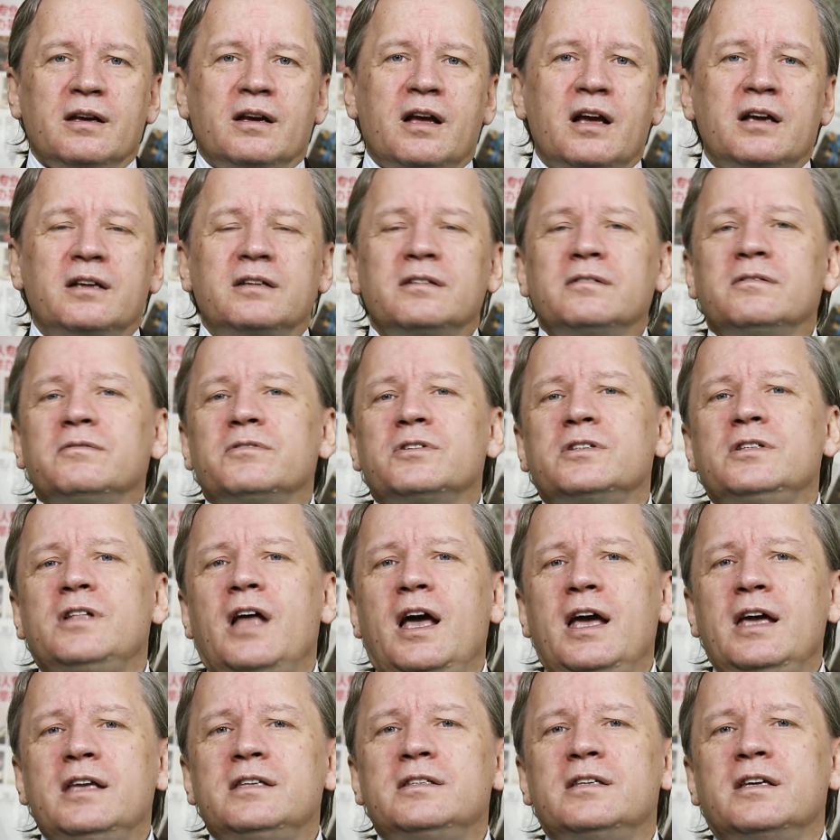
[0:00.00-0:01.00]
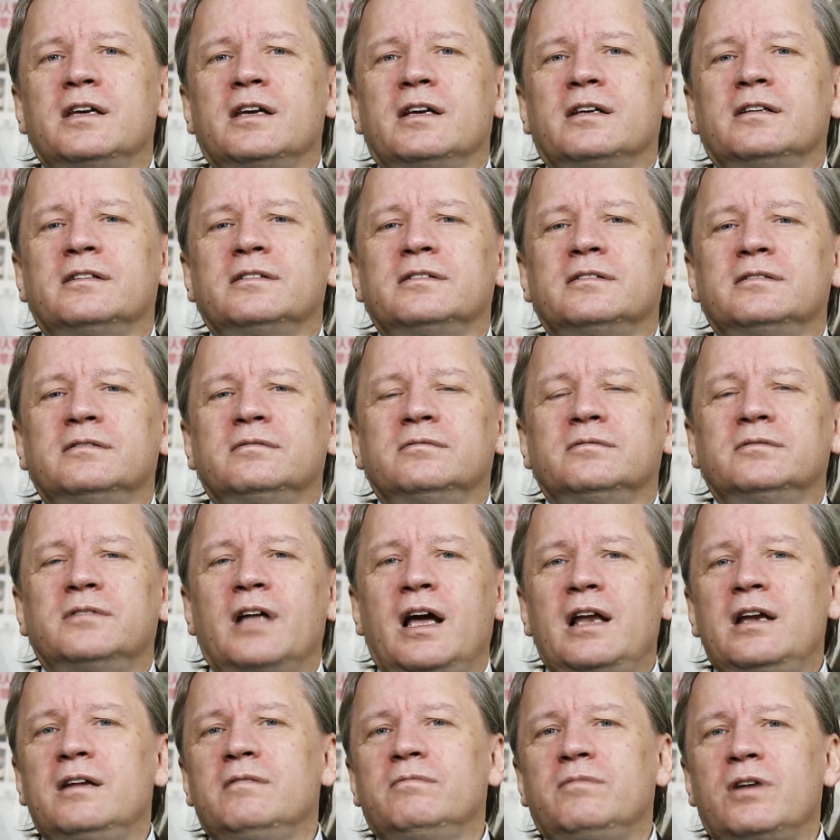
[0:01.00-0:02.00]
Как вы знаете, в
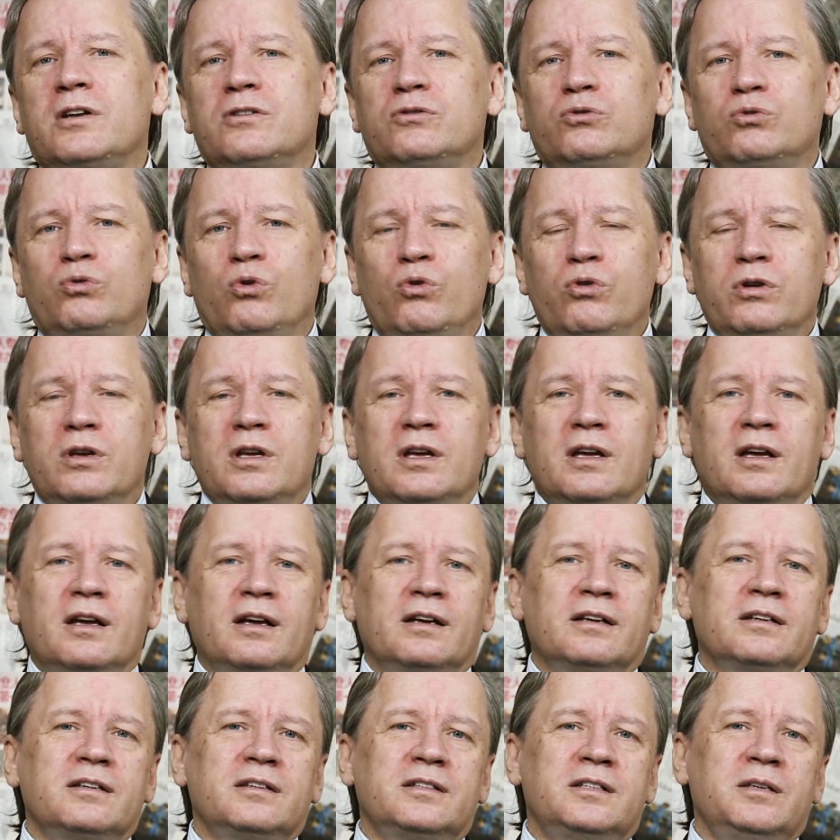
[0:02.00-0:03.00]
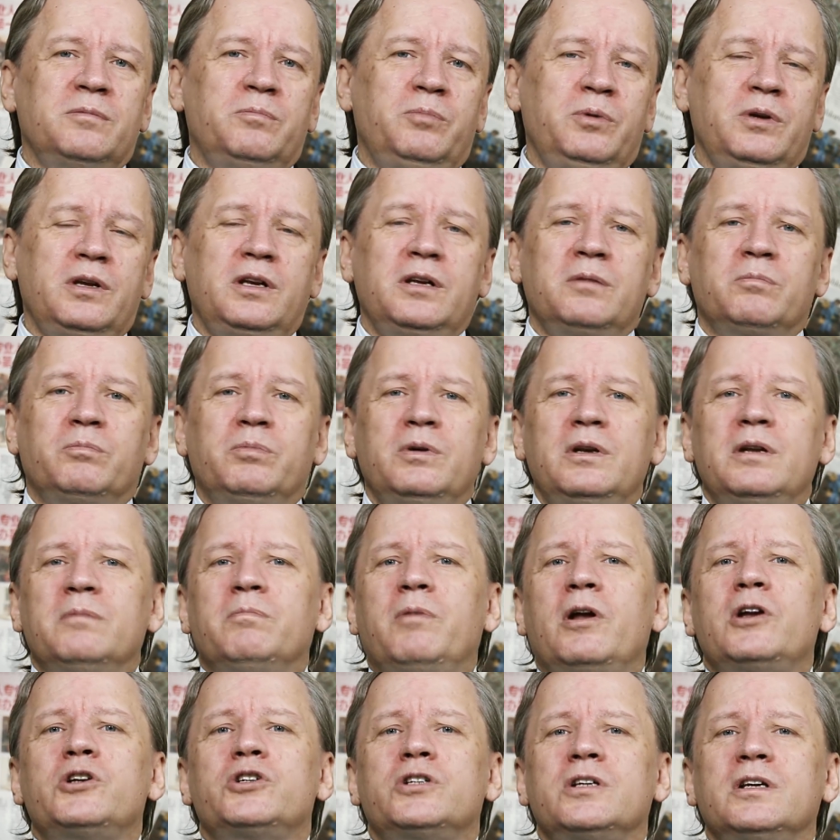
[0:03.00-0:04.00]
Дальнем Востоке Сибири были
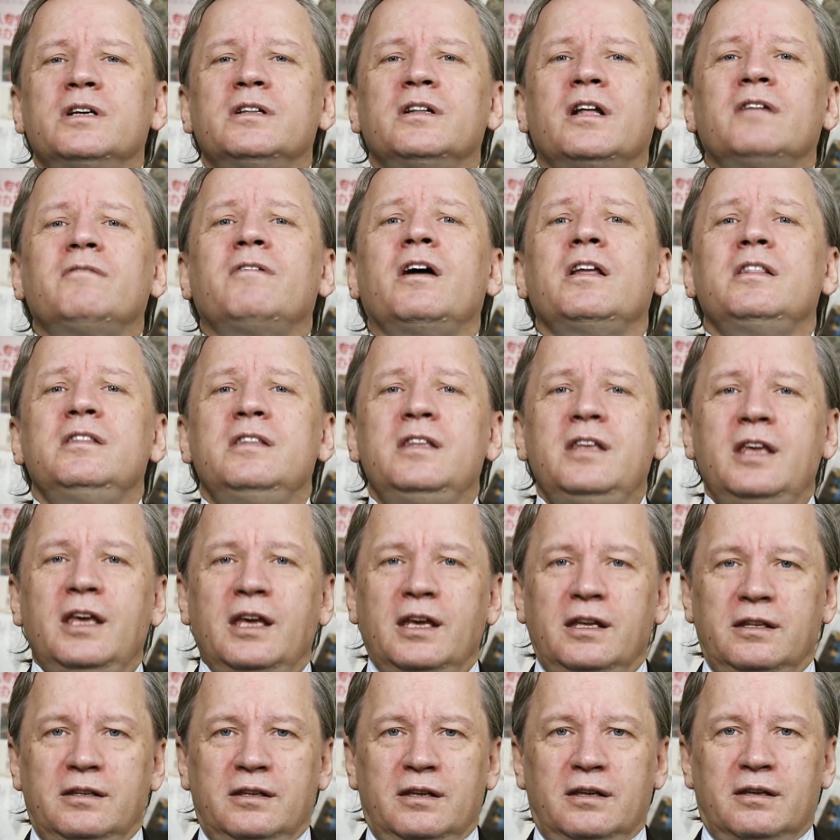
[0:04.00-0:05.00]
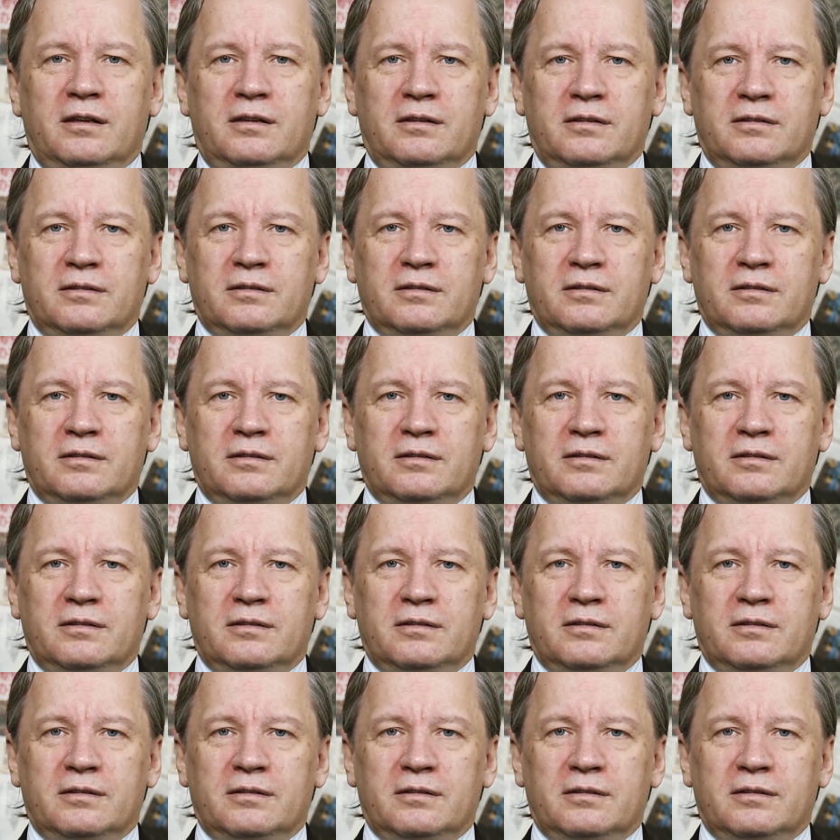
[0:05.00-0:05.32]
большие наводнения,